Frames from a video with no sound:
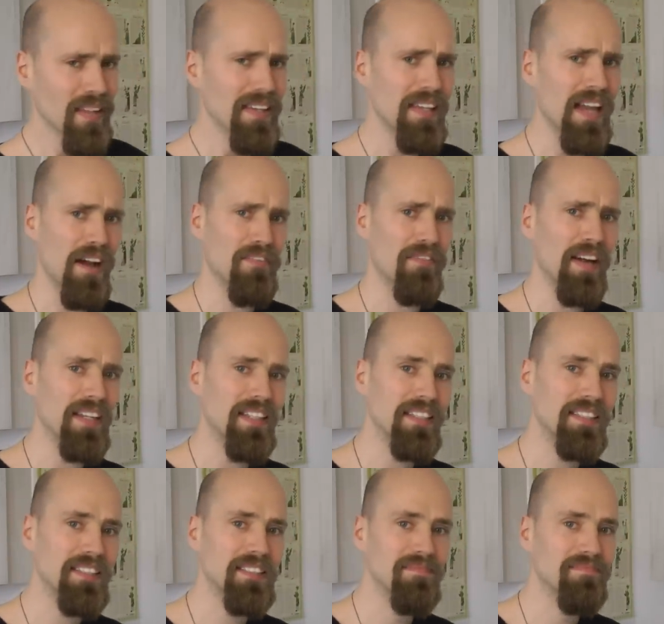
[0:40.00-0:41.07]
Ja, fand
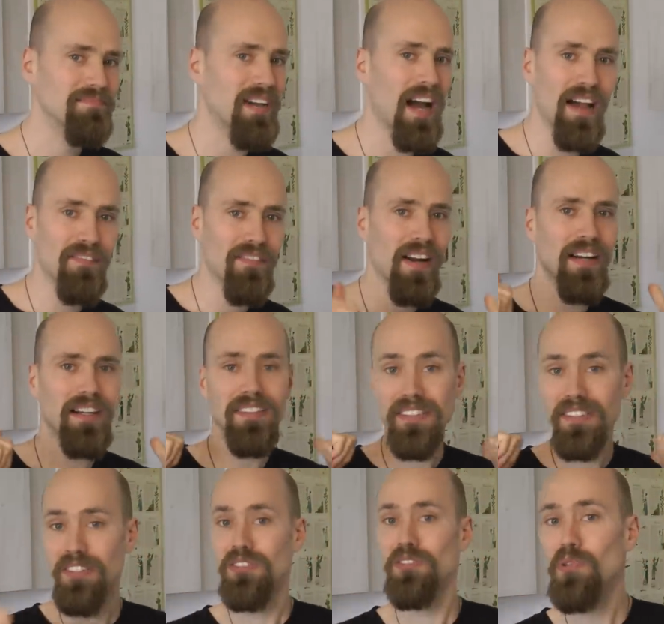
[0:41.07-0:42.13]
ich einfach
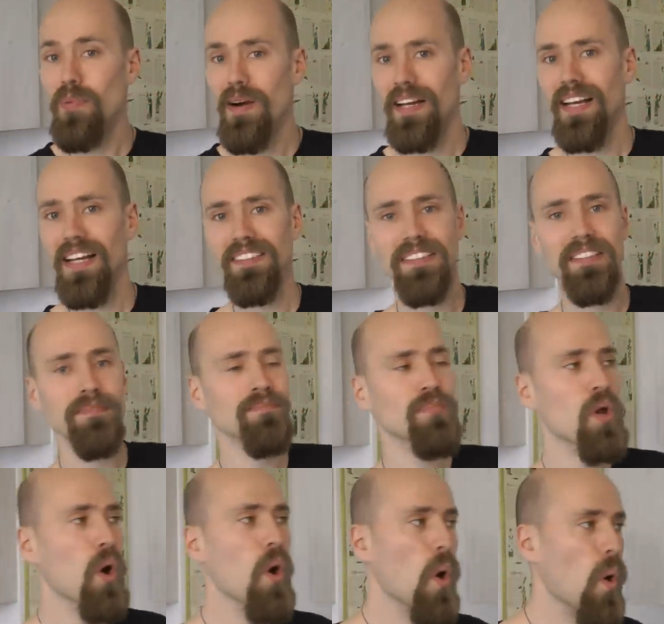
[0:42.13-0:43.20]
super klasse.
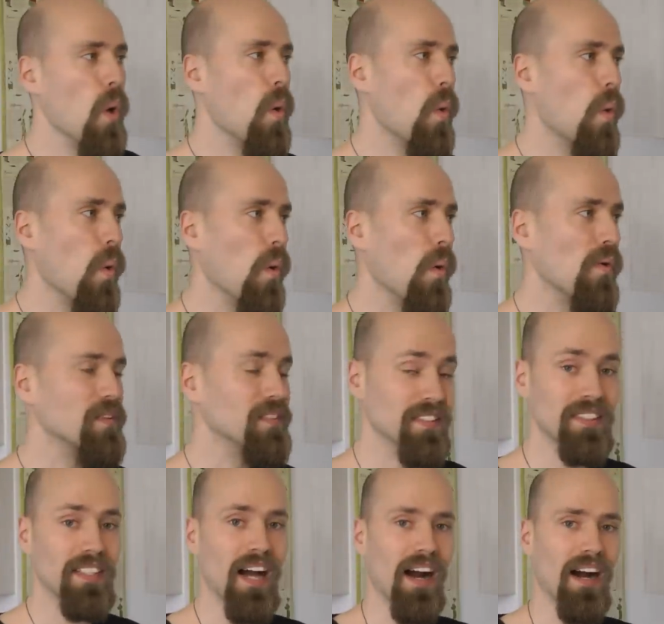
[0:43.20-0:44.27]
Und
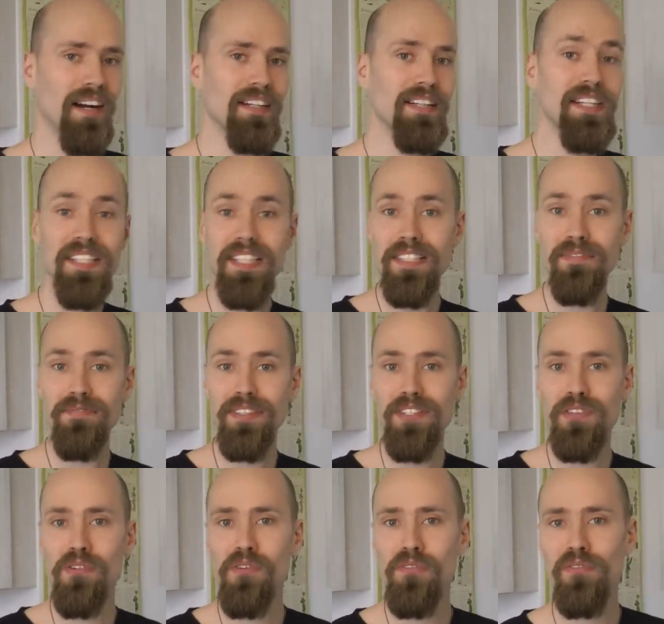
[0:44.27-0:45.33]
ja, in diesem
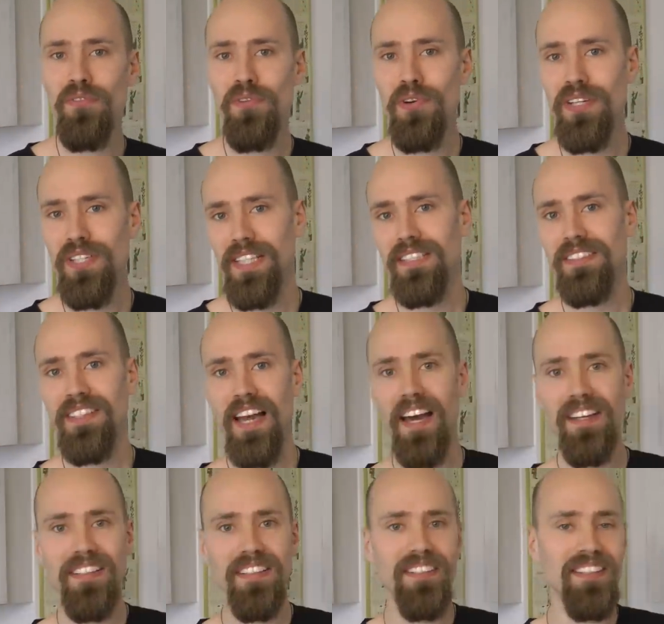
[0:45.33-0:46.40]
Video würde ich jetzt
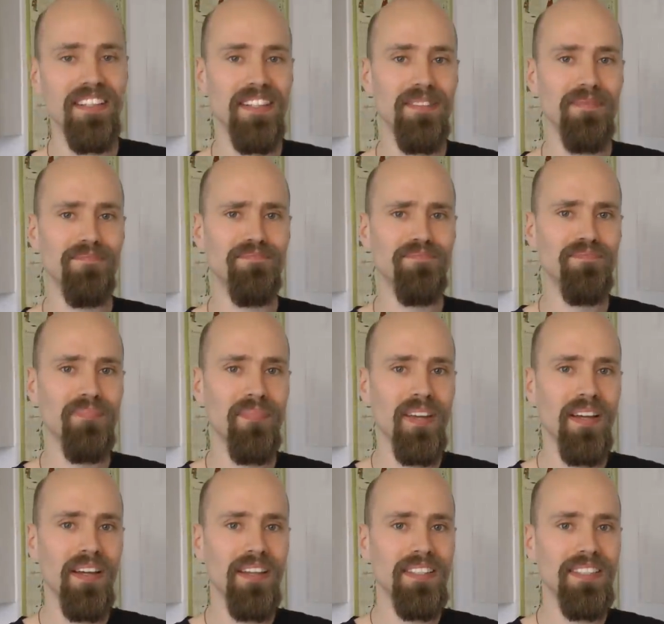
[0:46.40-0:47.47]
gerne ähm,
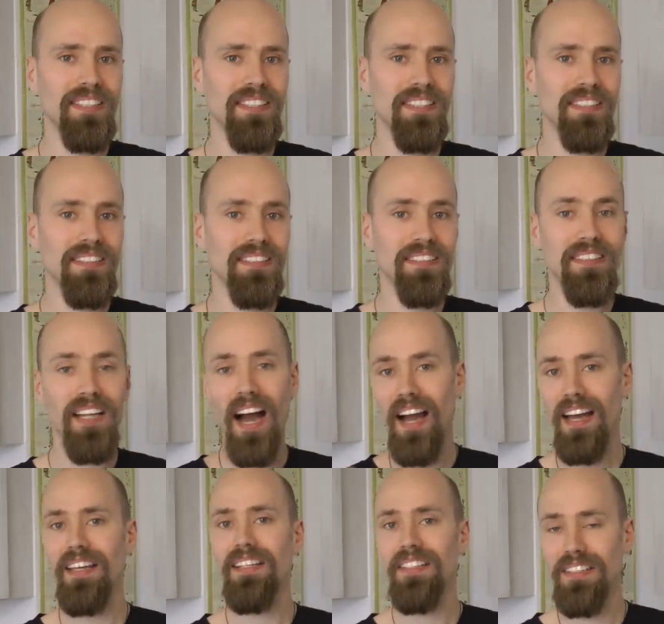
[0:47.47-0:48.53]
die
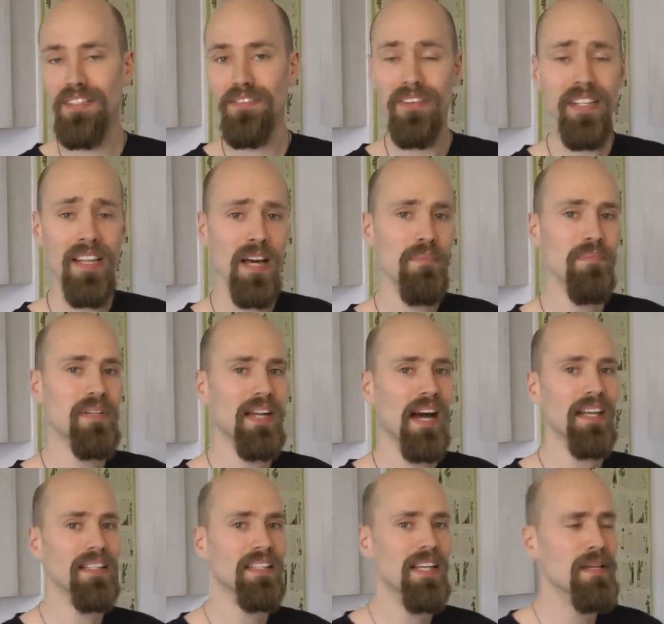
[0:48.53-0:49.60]
drei Gewinner
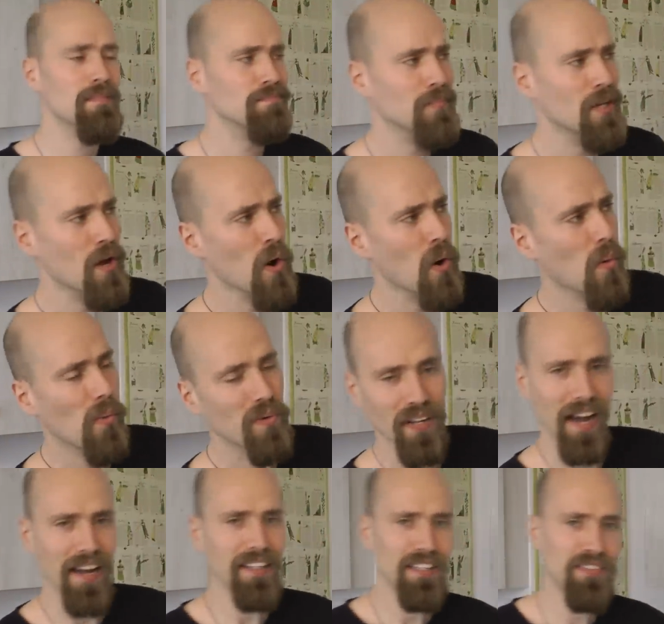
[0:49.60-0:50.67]
bekannt geben. Und
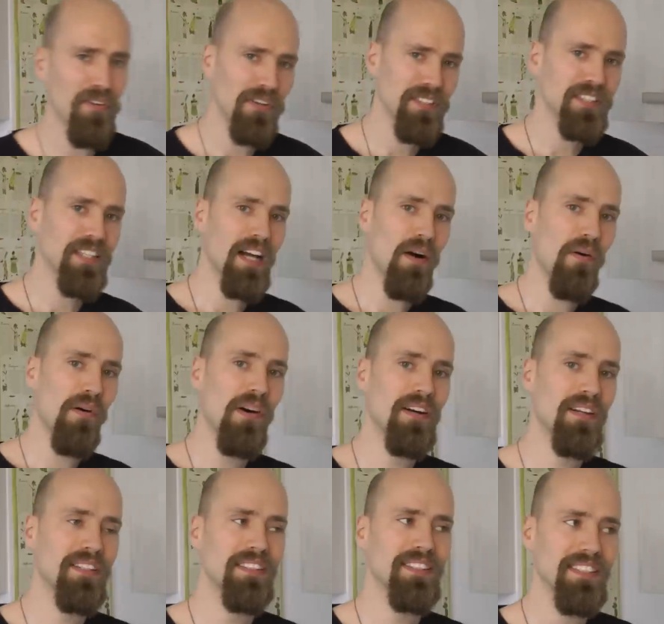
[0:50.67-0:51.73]
eigentlich wollte ich ja auch
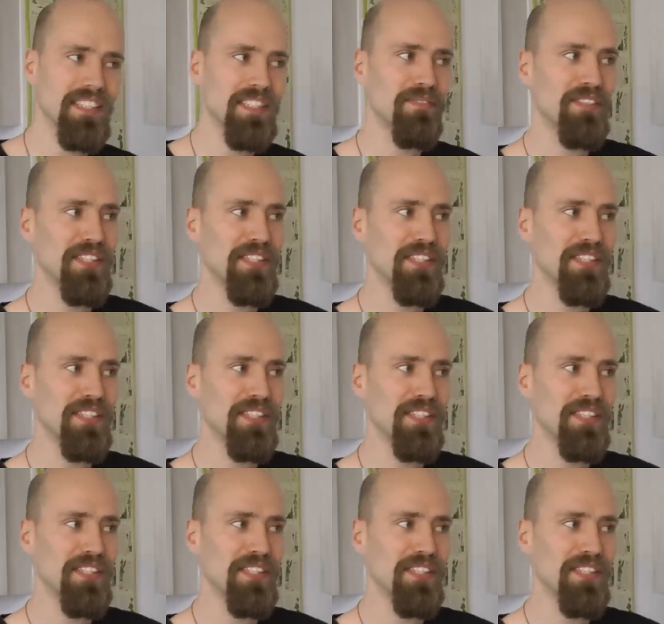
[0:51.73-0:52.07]
in diesem